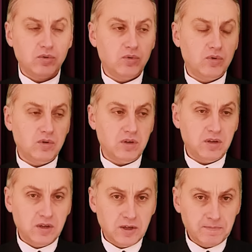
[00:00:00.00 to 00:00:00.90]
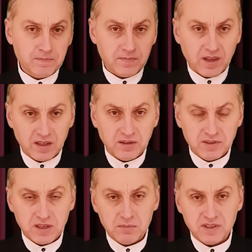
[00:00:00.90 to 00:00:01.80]
о этой
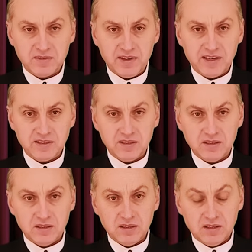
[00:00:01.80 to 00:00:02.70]
взаимосвязи.